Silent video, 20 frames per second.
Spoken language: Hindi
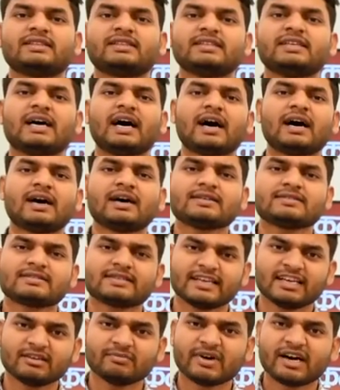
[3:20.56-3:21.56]

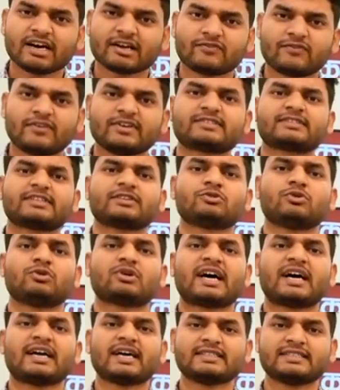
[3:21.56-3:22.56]
इतिहास एक बार फिर से
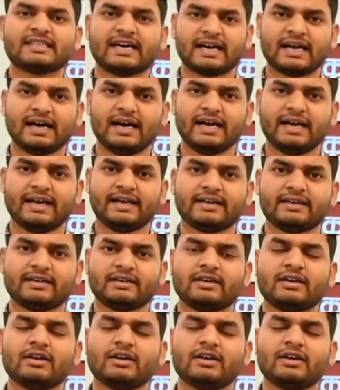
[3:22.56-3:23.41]
दोहराया जा रहा है